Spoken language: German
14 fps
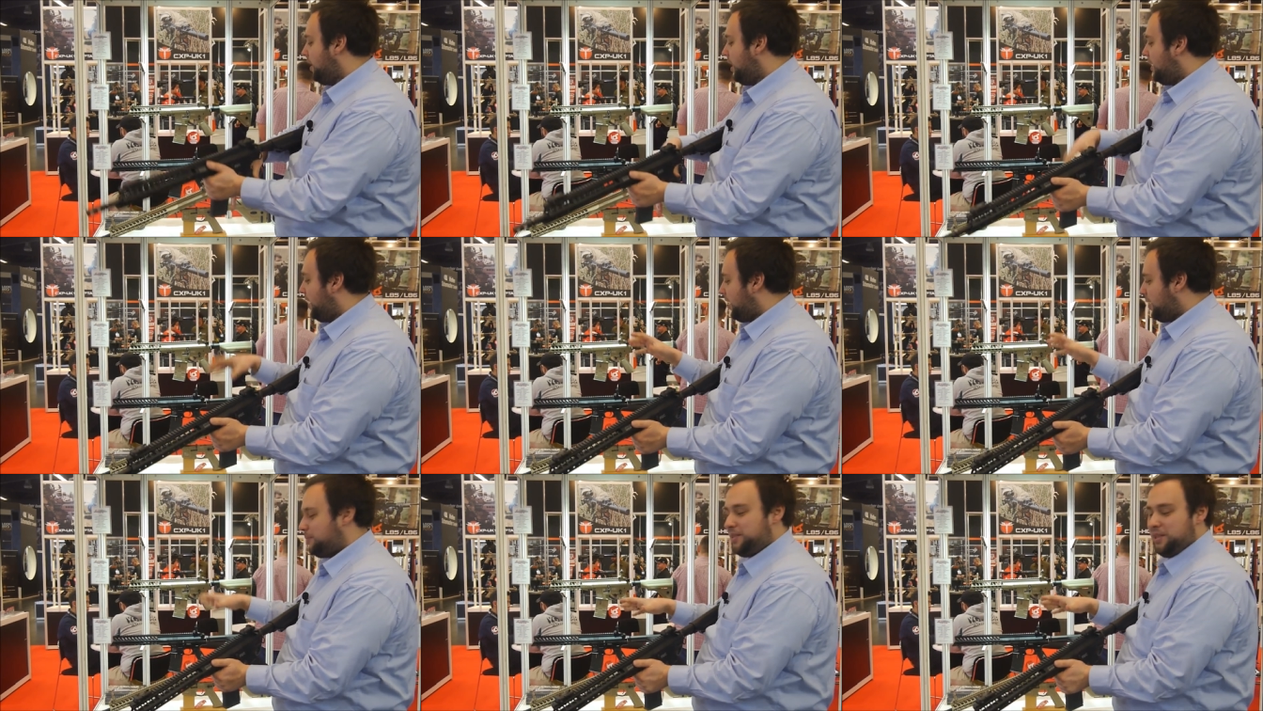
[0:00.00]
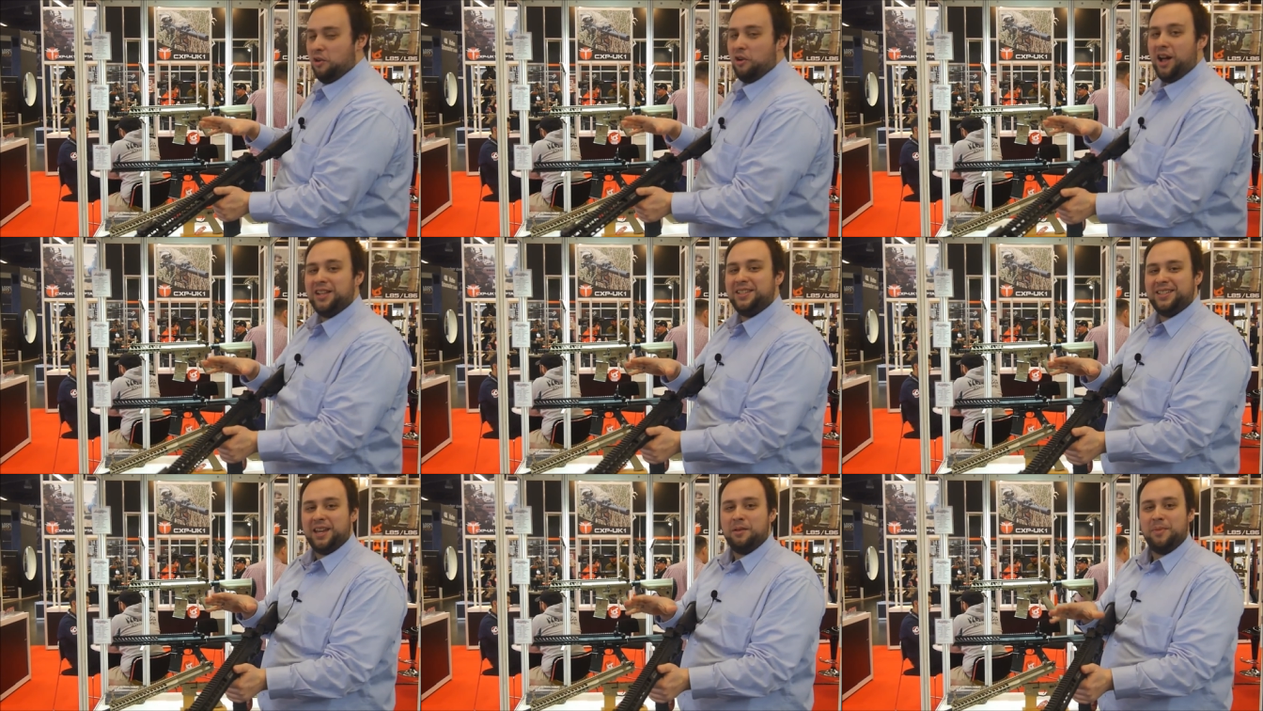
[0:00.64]
dann gibt es die noch als
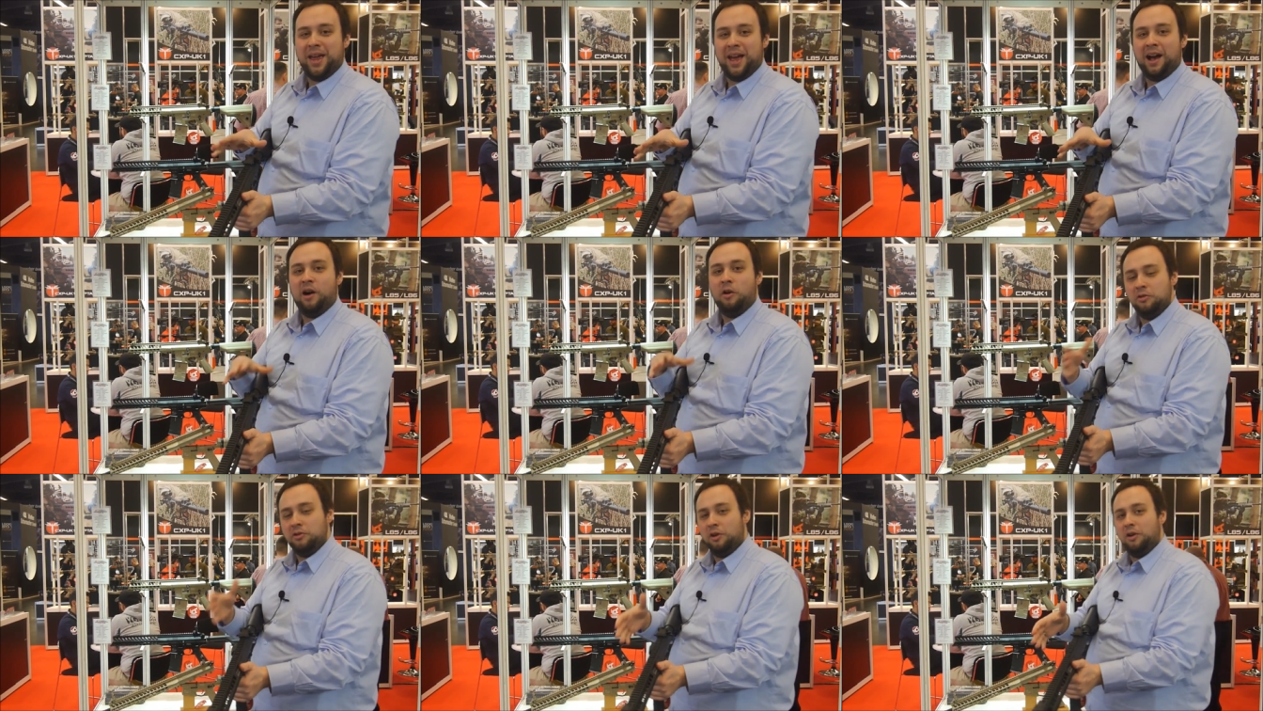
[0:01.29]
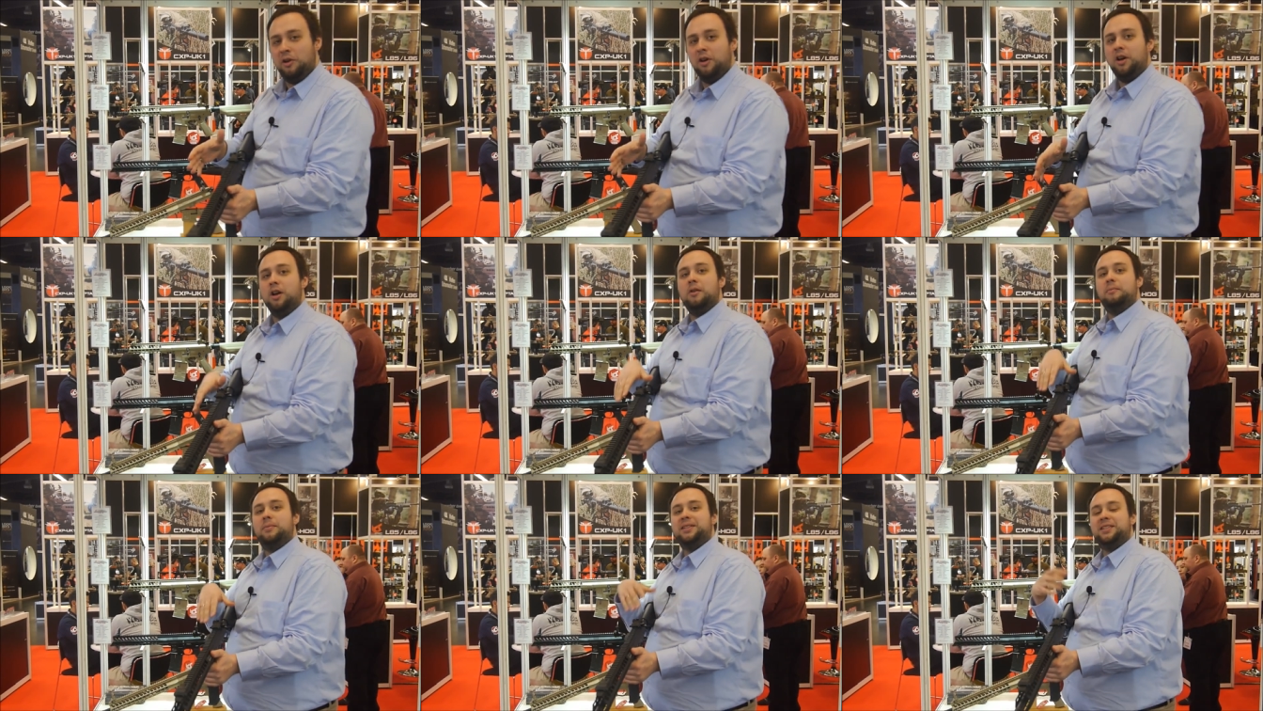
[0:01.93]
DMR auch noch,
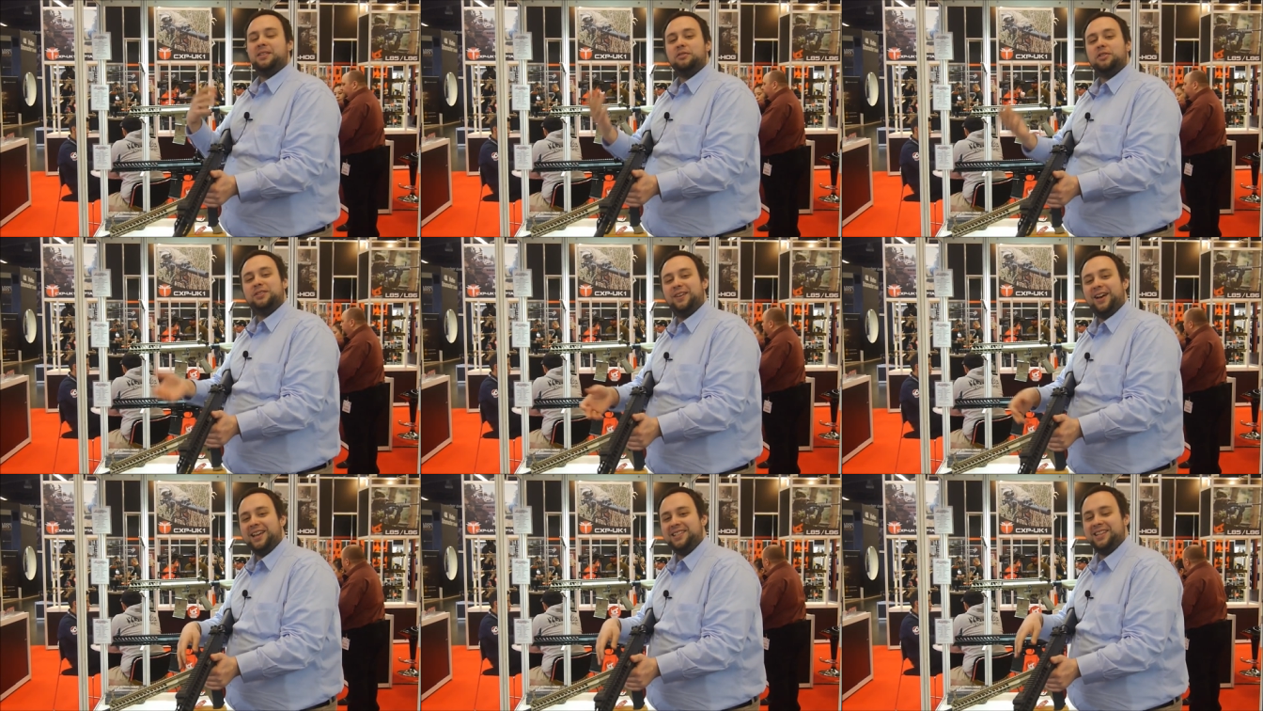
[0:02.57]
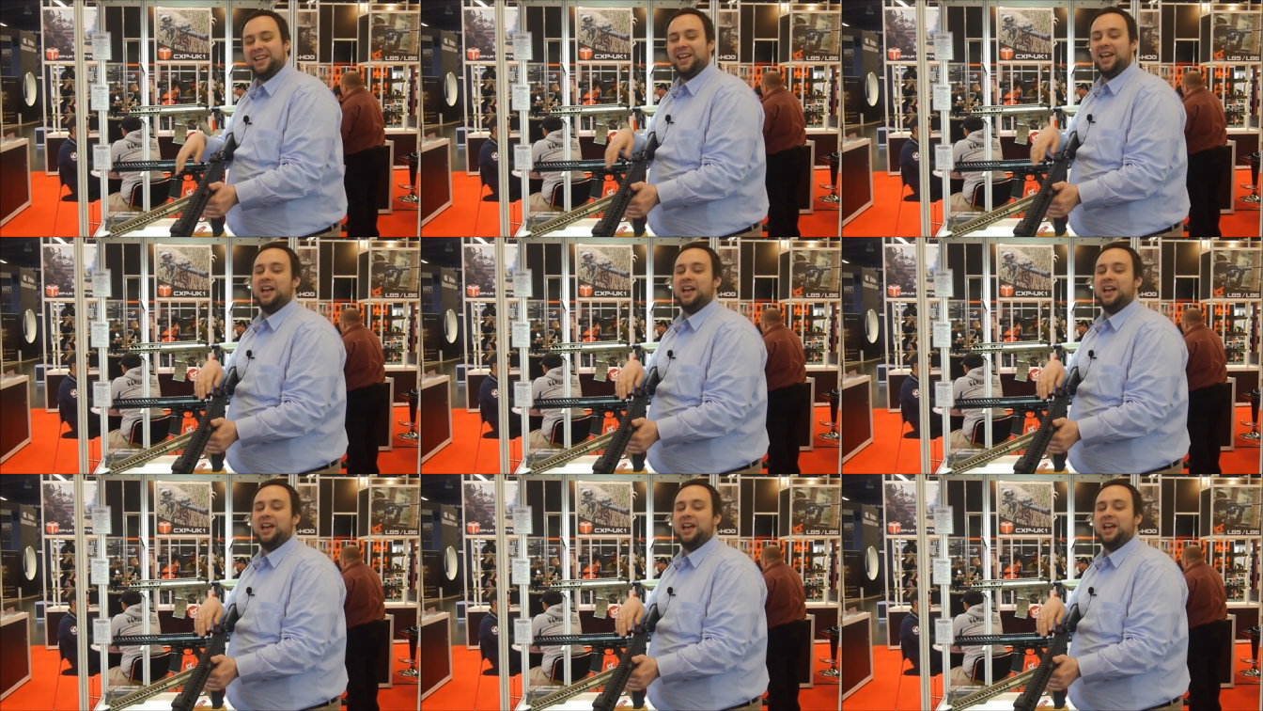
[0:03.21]
beziehungsweise,